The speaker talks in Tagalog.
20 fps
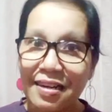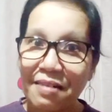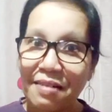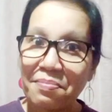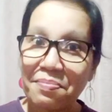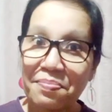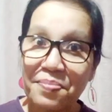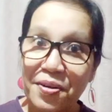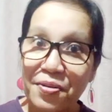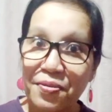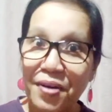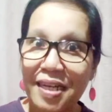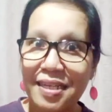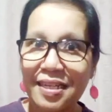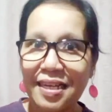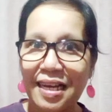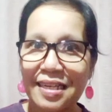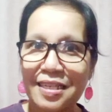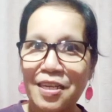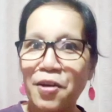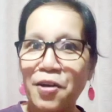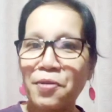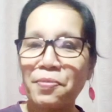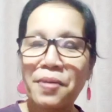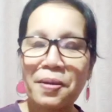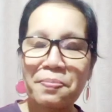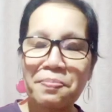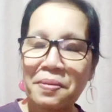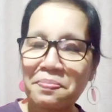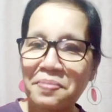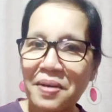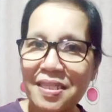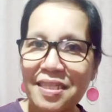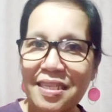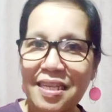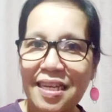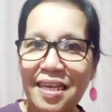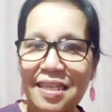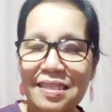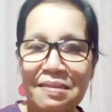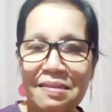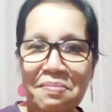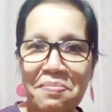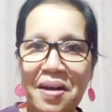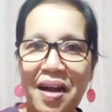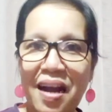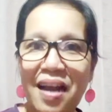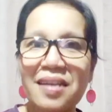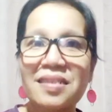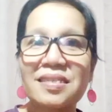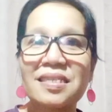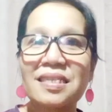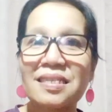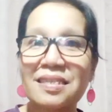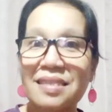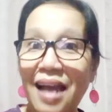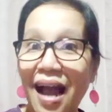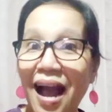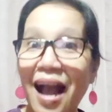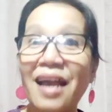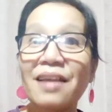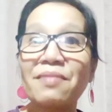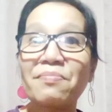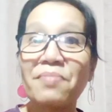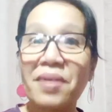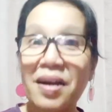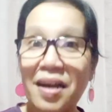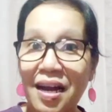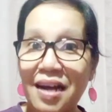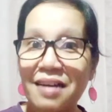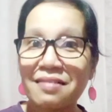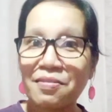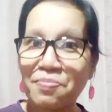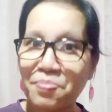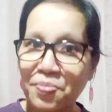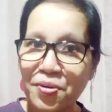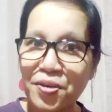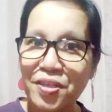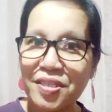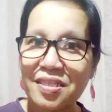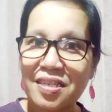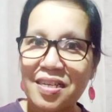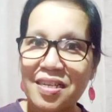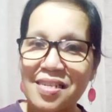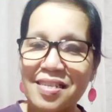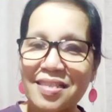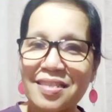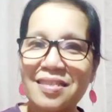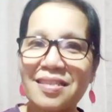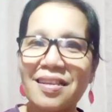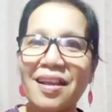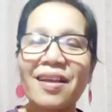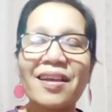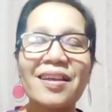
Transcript: number one nga daw magpapasikat sa mga artista ay mga reporters.